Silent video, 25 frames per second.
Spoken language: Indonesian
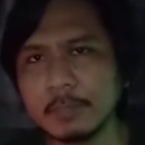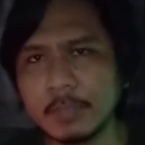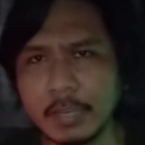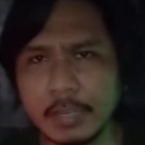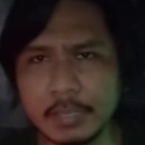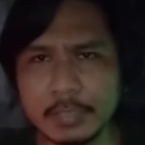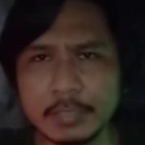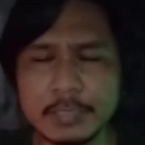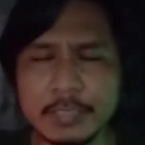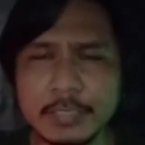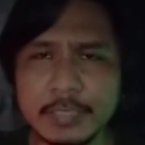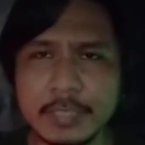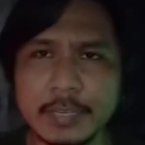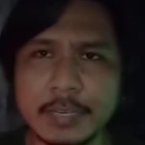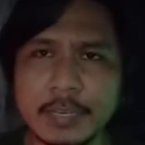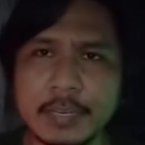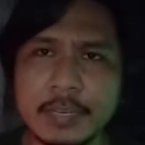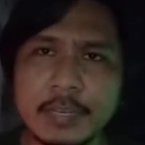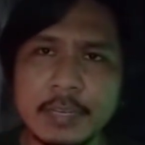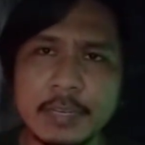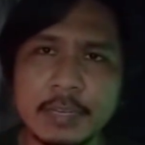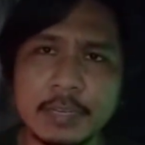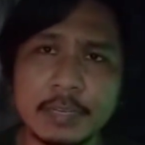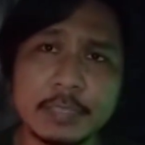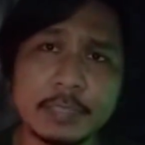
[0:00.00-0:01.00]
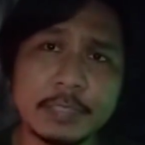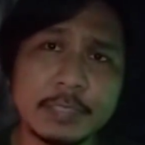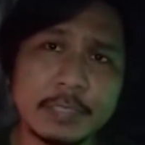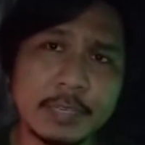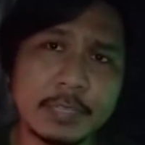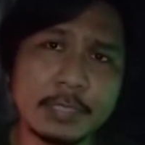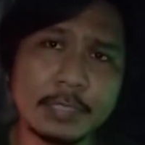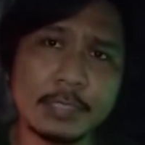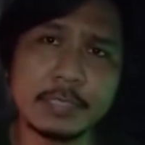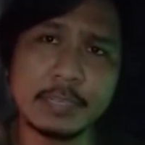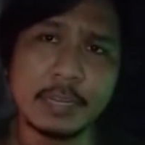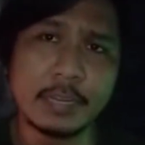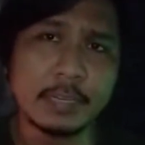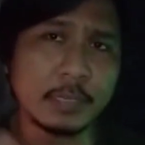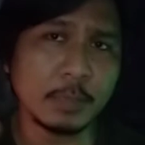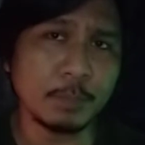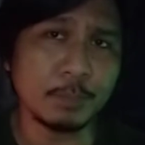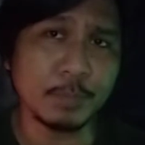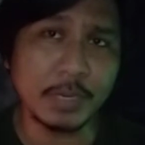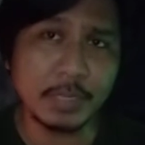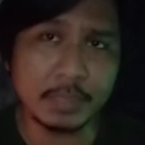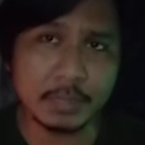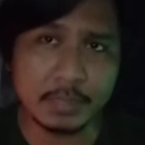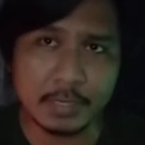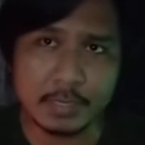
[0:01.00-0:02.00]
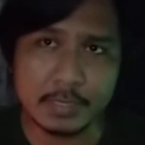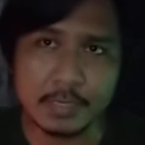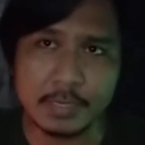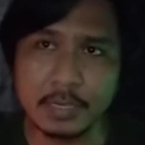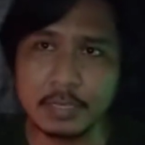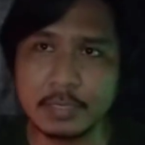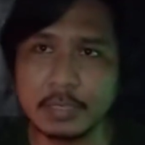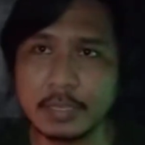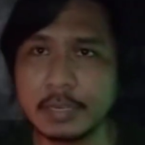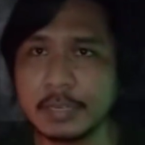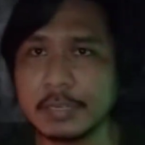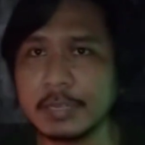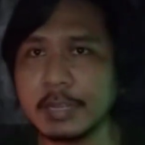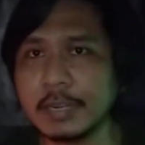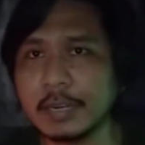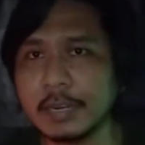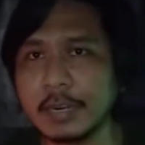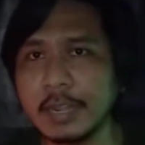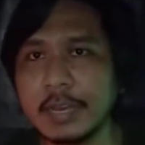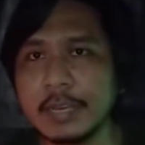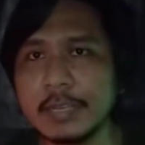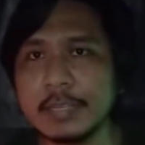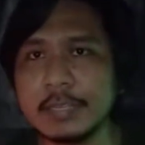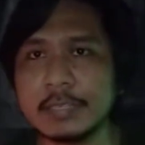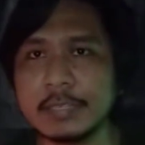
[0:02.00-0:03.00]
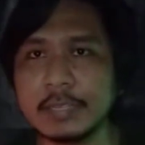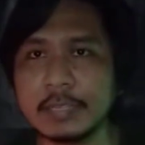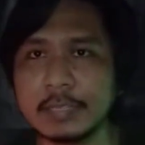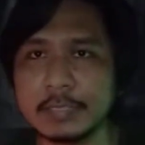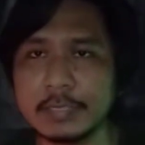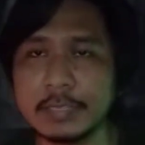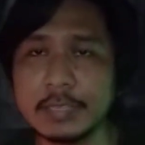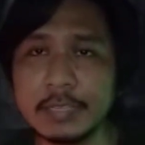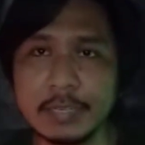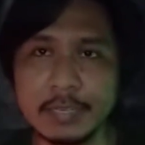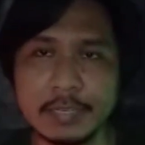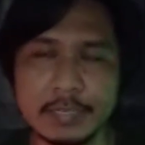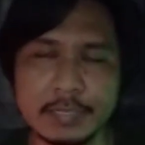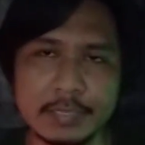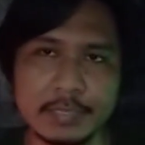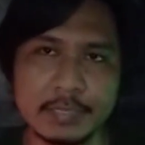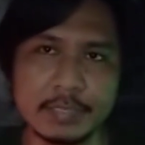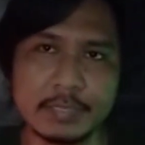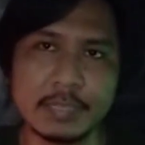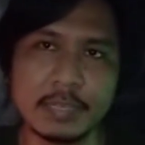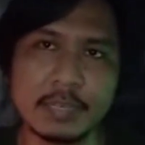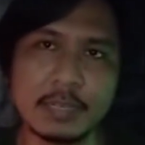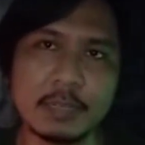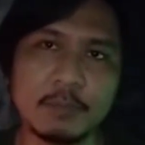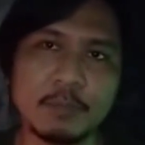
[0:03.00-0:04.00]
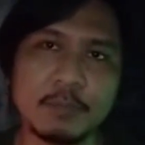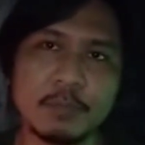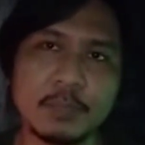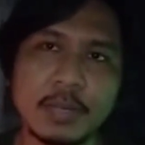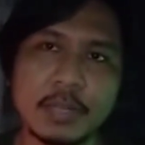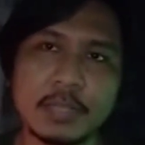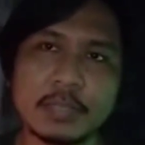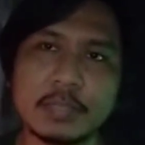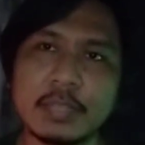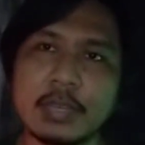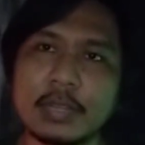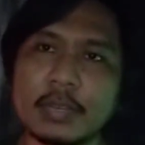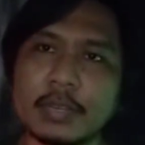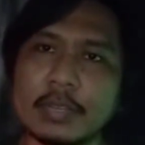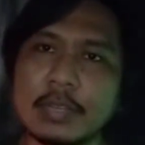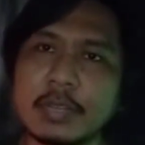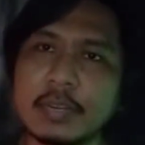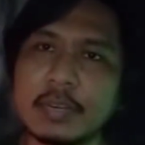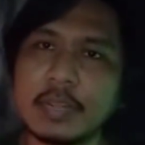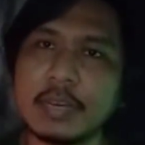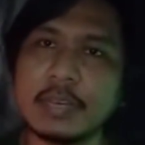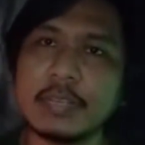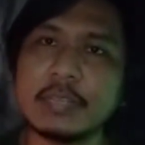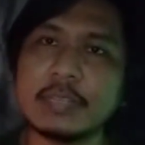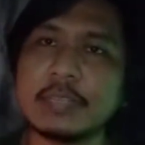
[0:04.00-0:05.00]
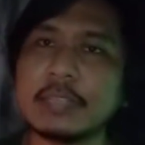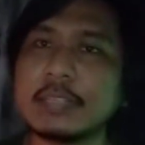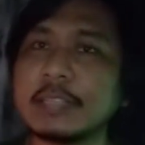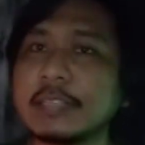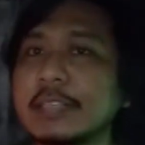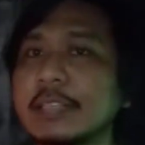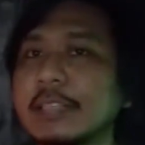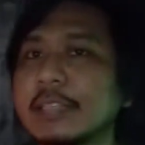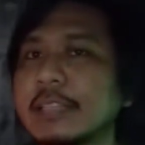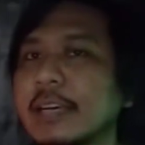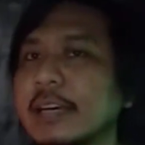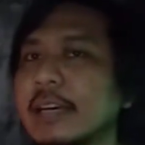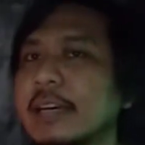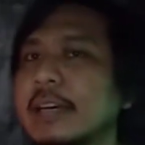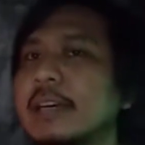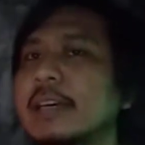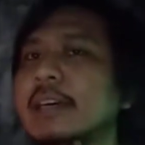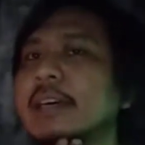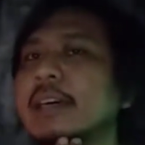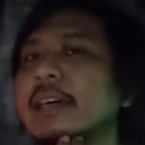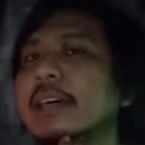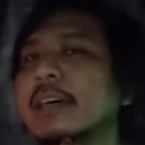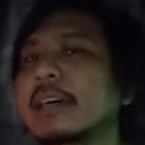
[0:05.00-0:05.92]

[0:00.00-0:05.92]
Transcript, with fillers: Artinya, ketika tidak ada batas antara yang lain dan diri kita, antara yang lain dan kita,